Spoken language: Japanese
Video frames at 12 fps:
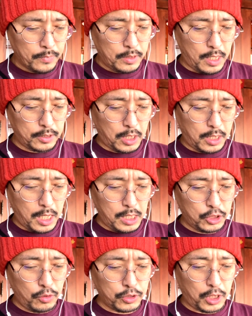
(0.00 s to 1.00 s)
で、世
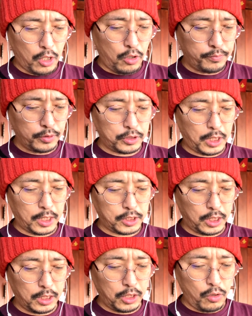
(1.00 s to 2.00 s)
界情勢を分析
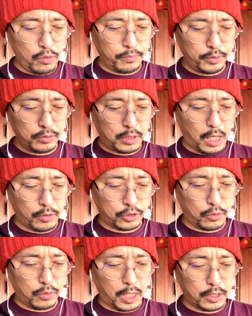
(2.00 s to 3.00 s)
し、日本文化を
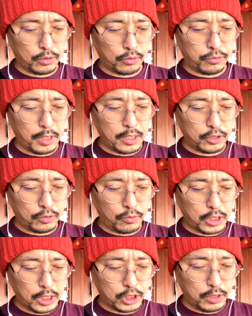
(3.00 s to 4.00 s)
紹介するフランス語
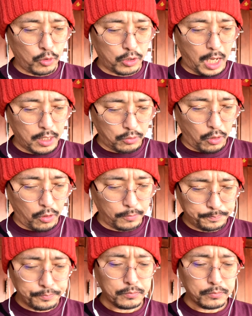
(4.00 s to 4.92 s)
雑誌も刊行。